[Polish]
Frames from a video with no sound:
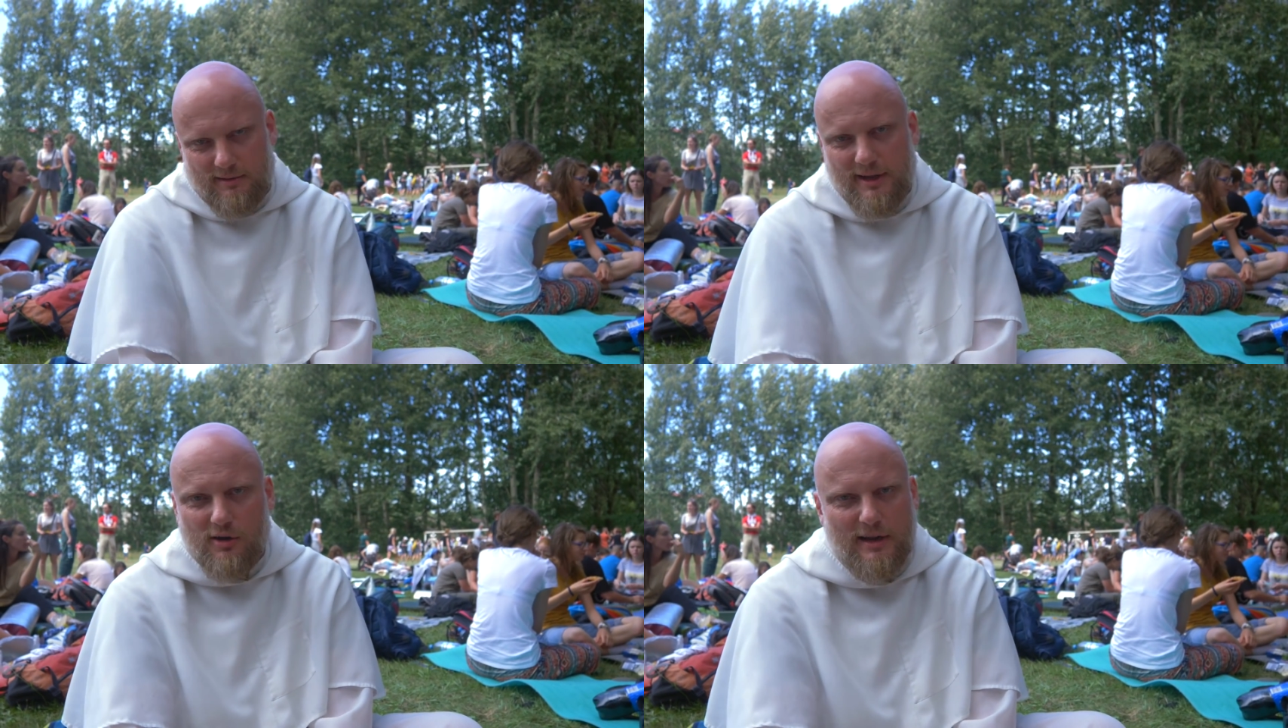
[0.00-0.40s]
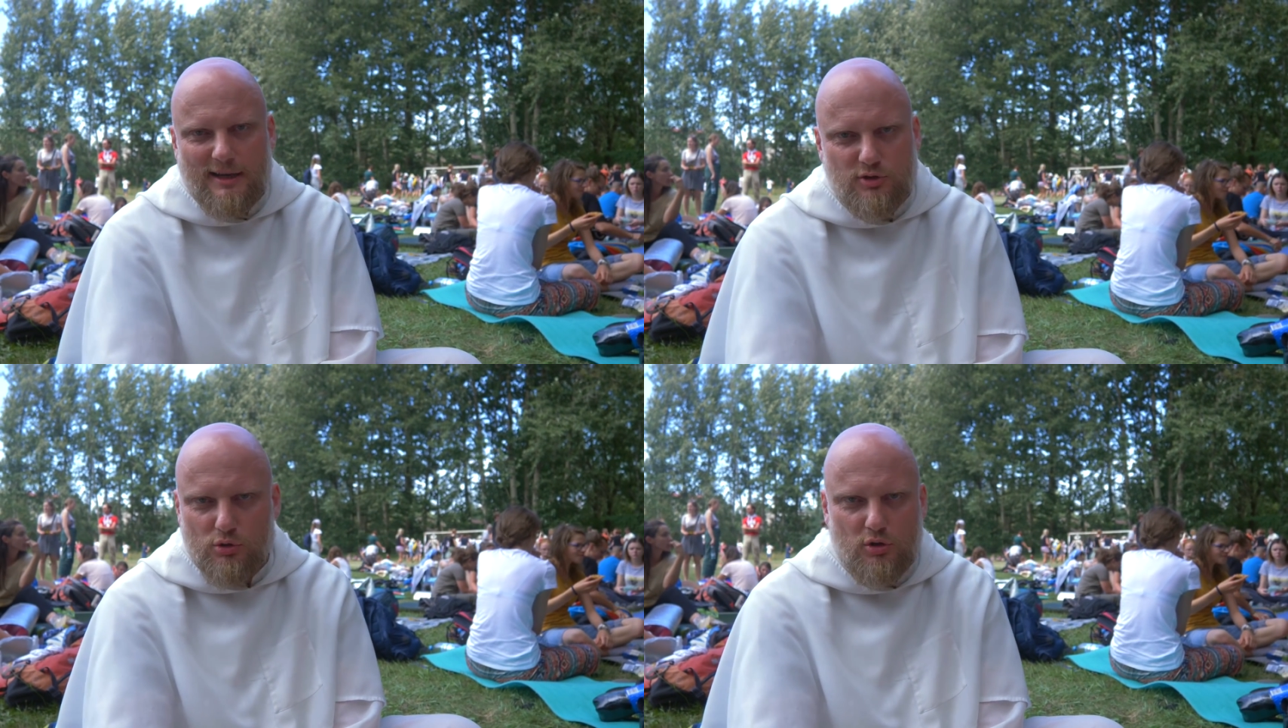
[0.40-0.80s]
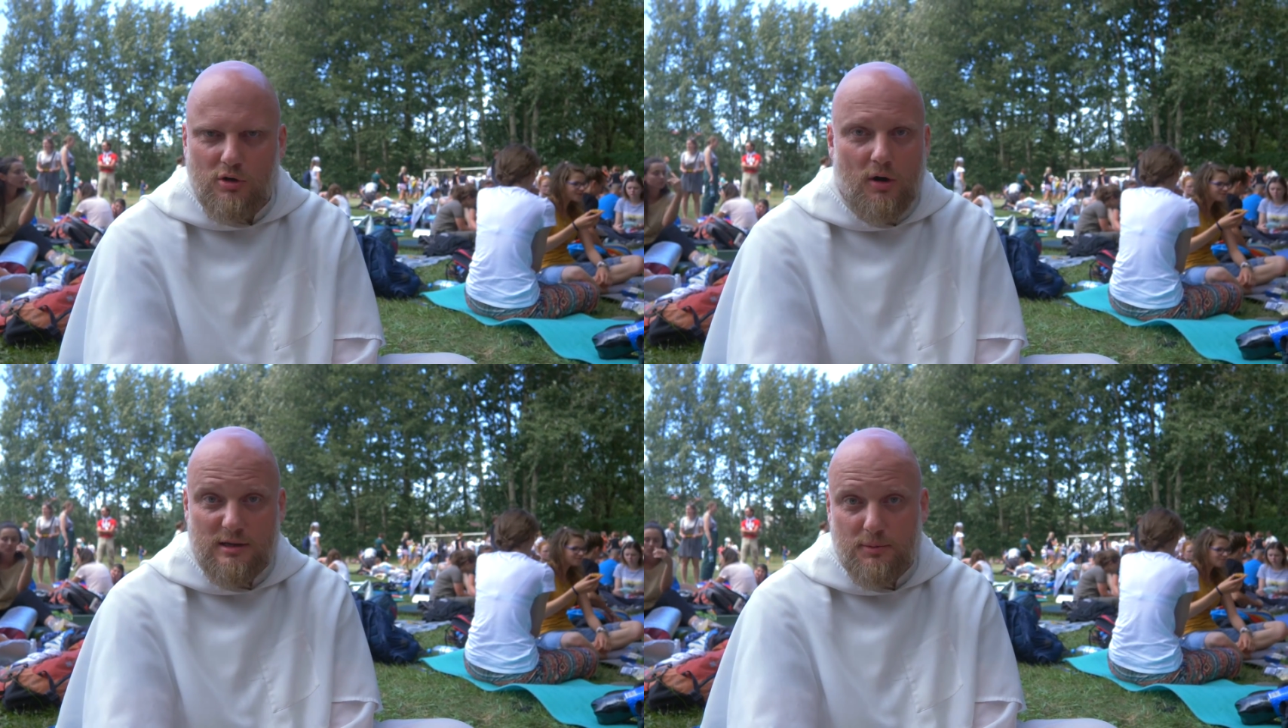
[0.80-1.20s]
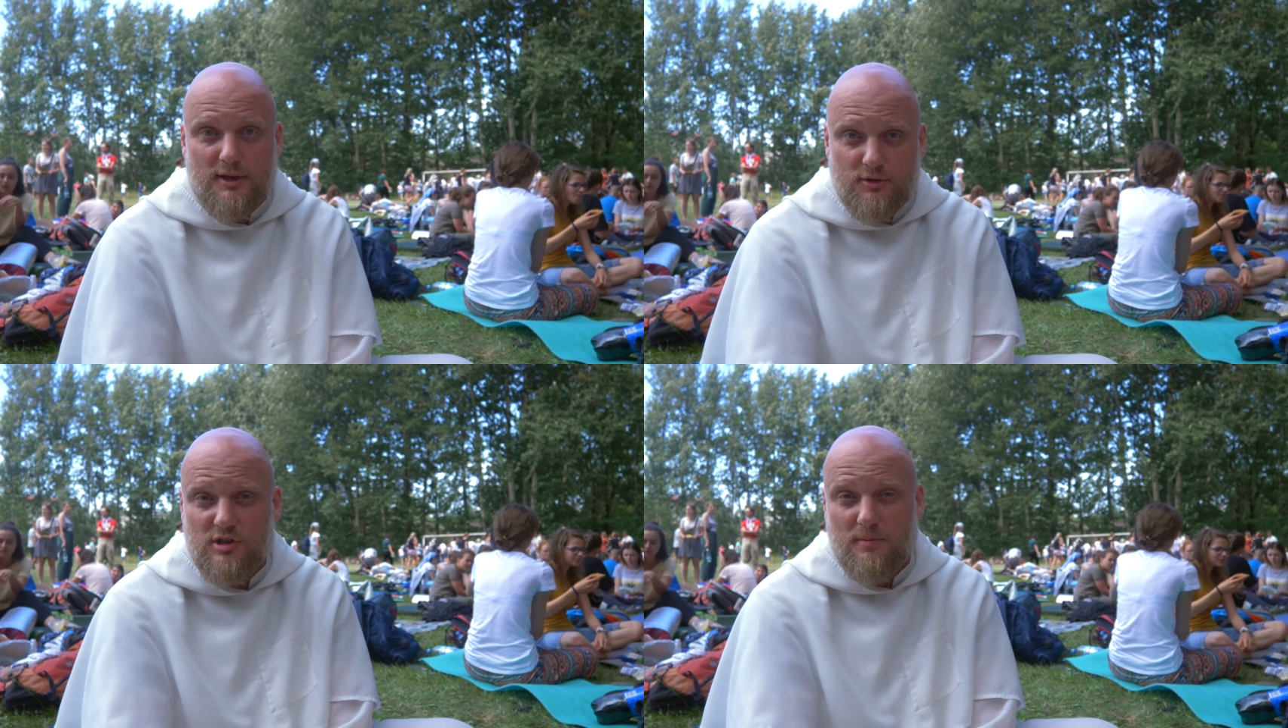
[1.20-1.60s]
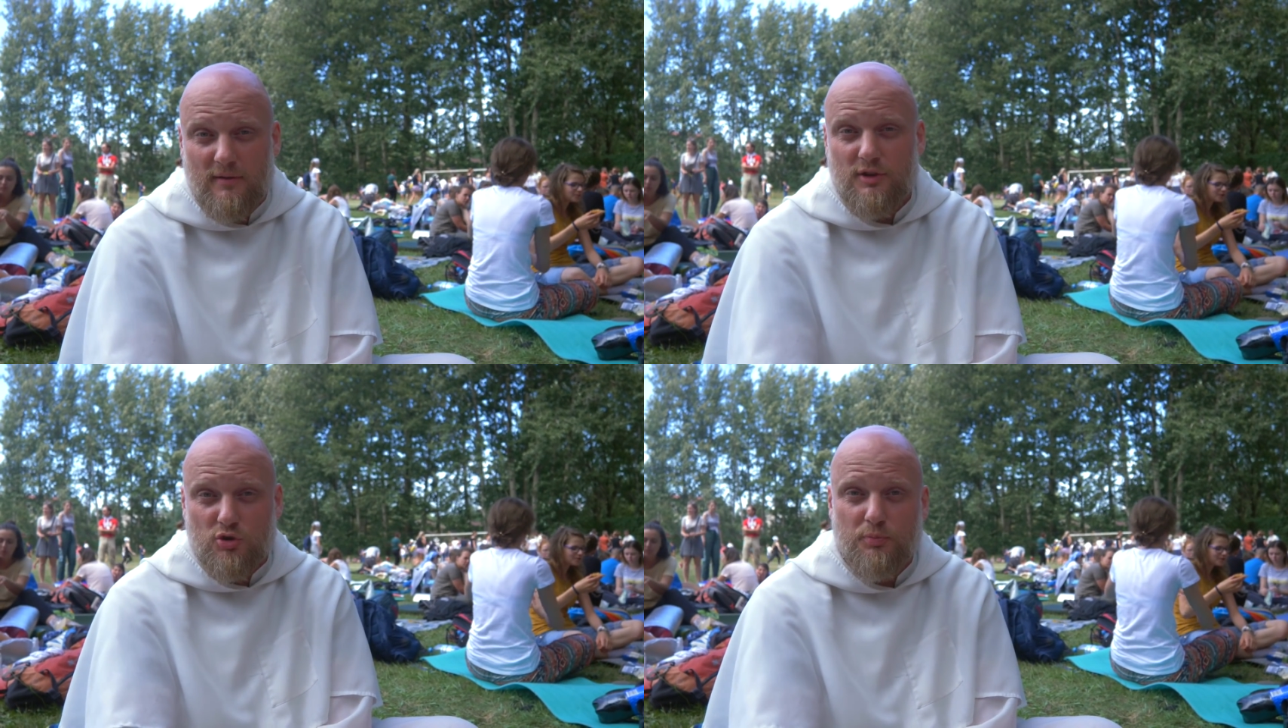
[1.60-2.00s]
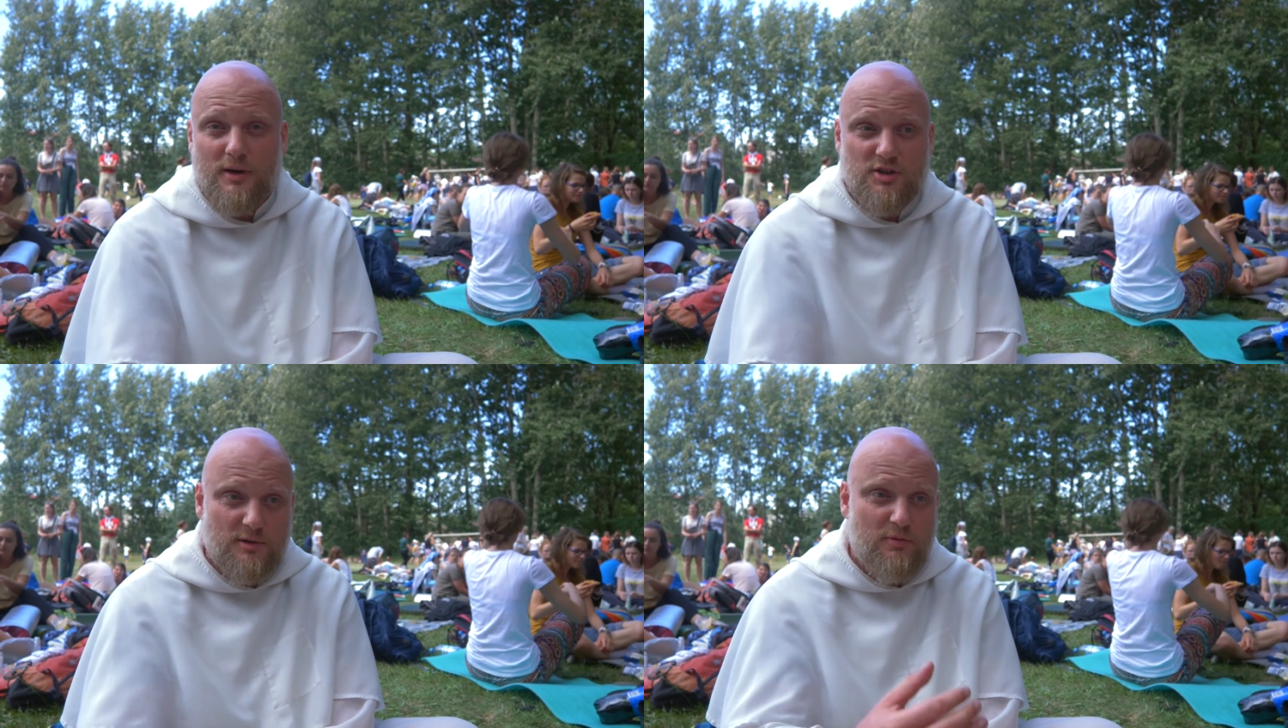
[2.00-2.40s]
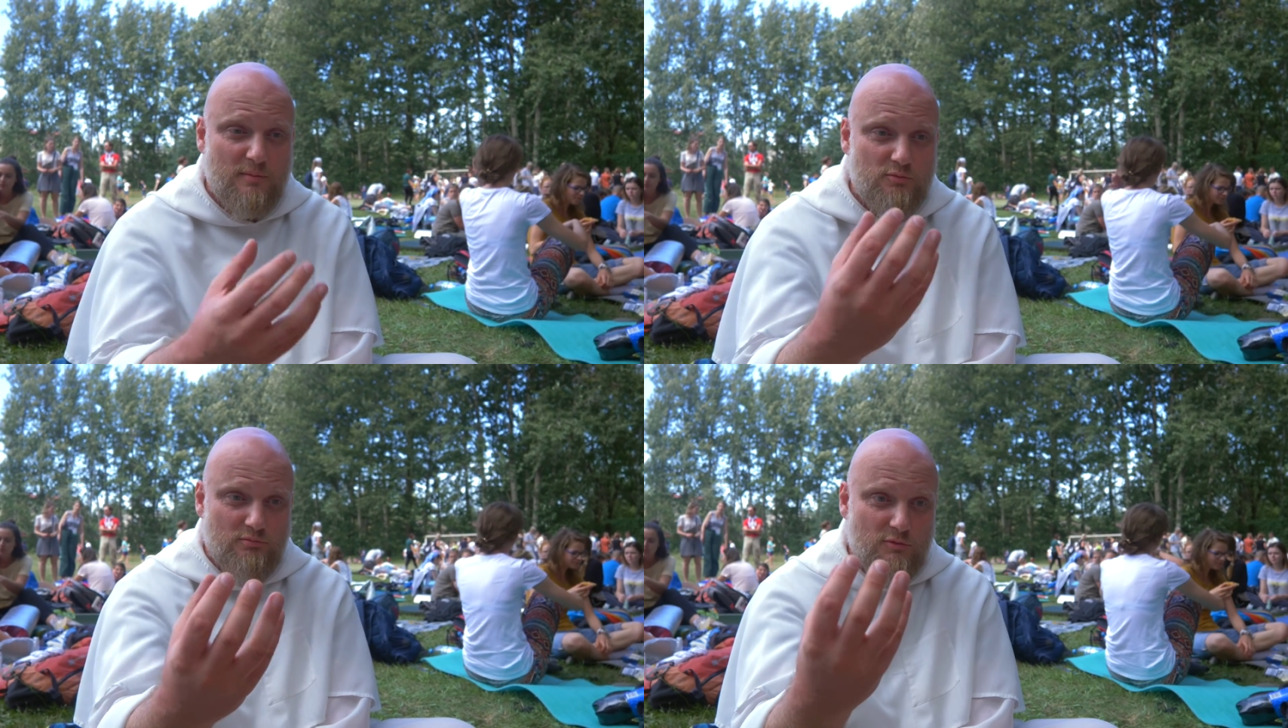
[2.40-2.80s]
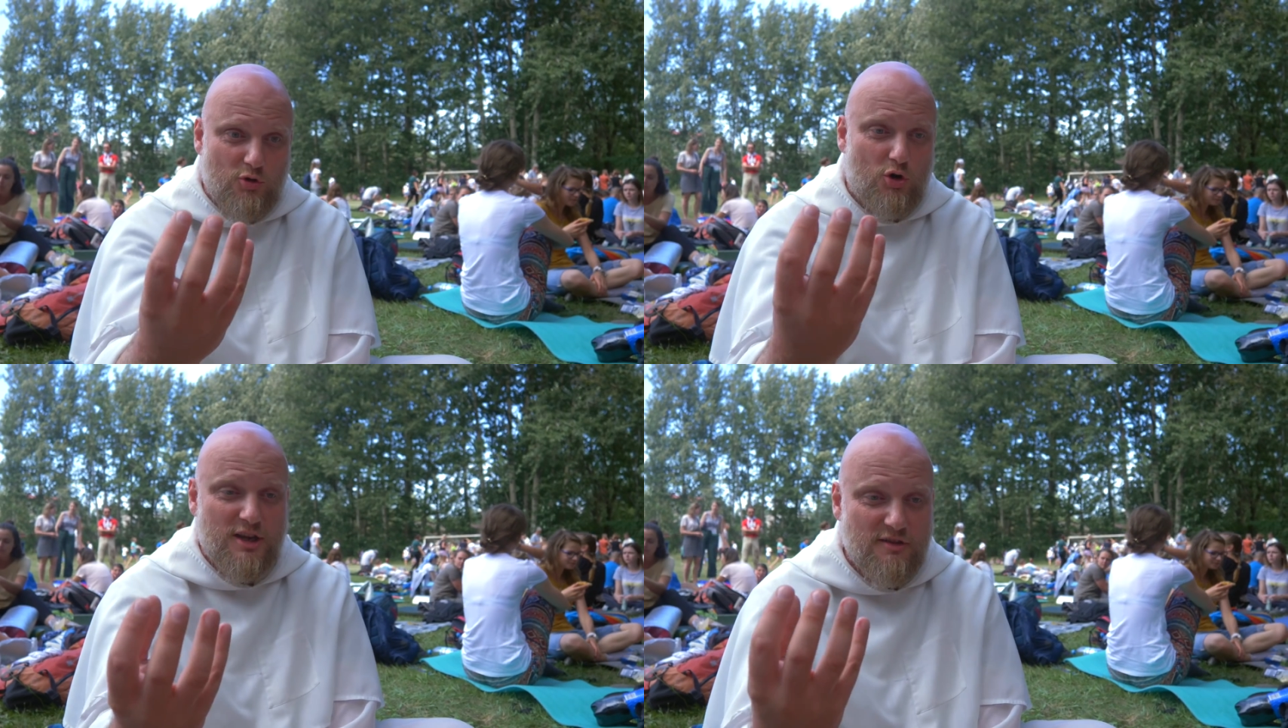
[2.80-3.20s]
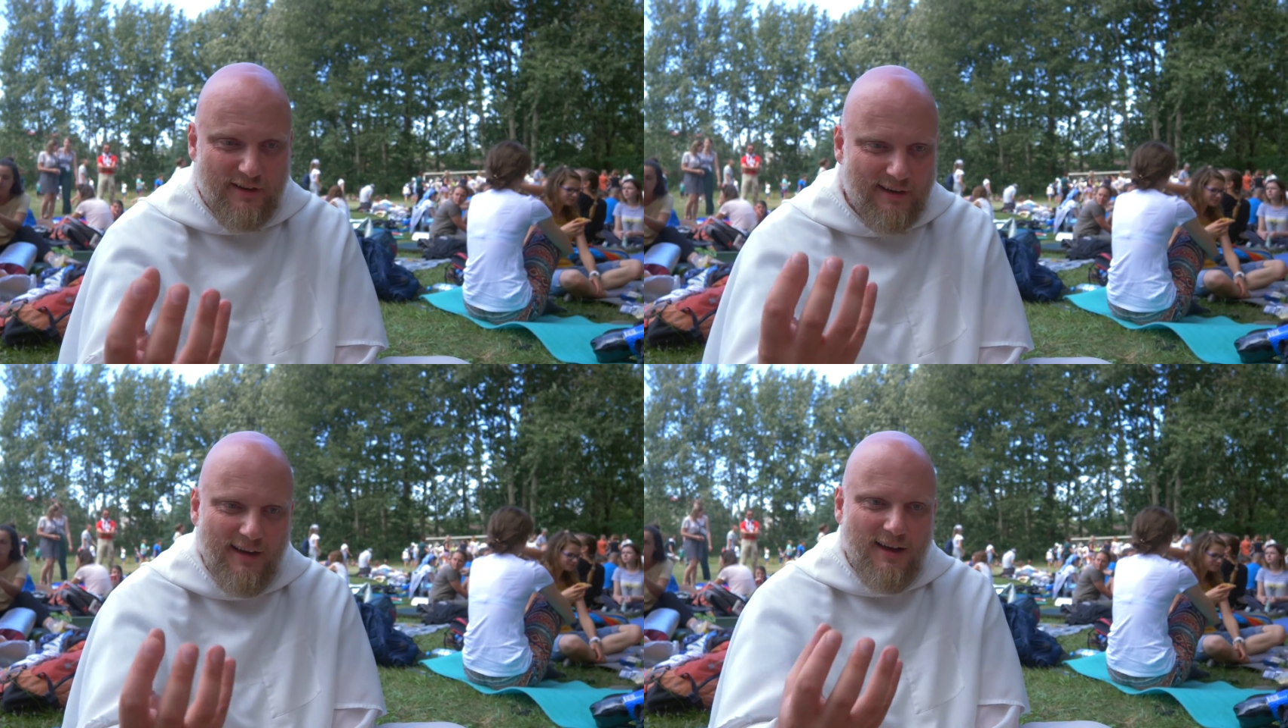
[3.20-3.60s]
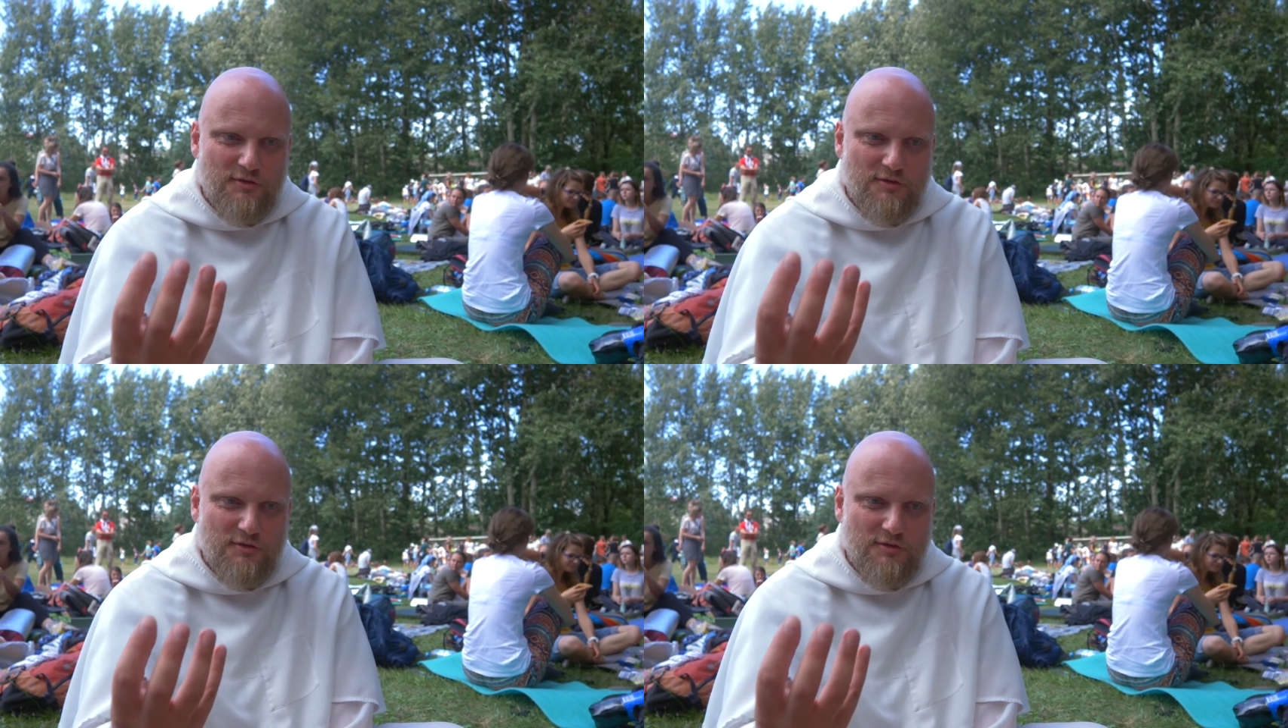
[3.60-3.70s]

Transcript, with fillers: Jego nie jest trudno kochać, bo to jest coś naprawdę super, że tak powiem, kochliwy.